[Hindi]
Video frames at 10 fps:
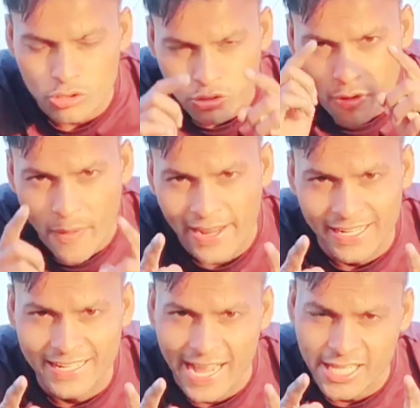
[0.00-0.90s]
तो सो
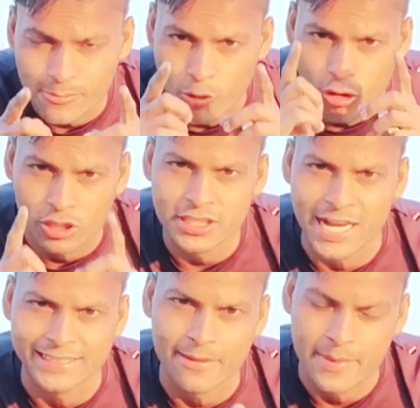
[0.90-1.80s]
फाइनली गाइस बहुत
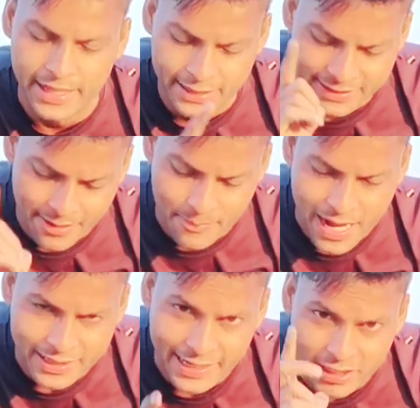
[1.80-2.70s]
ज़्यादा मेहनत के
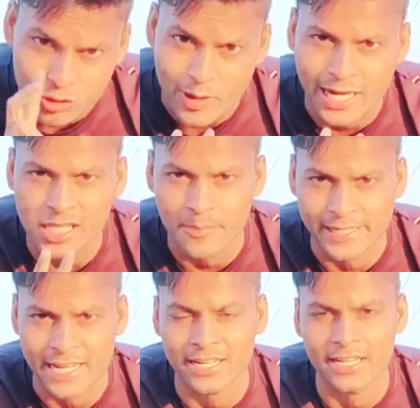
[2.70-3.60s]
बाद यानी दोबारा से
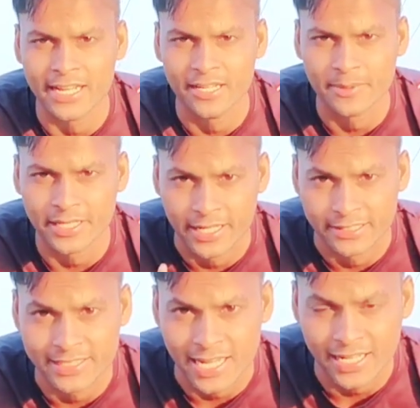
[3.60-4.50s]
पटाखे लेके आने पड़े
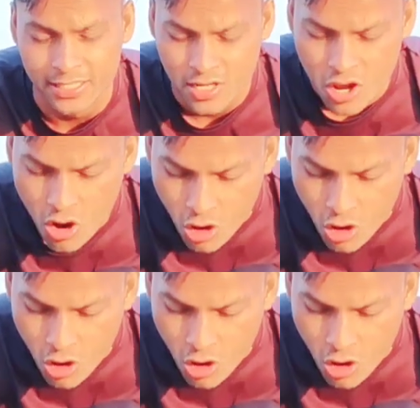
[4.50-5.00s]
घर जाकर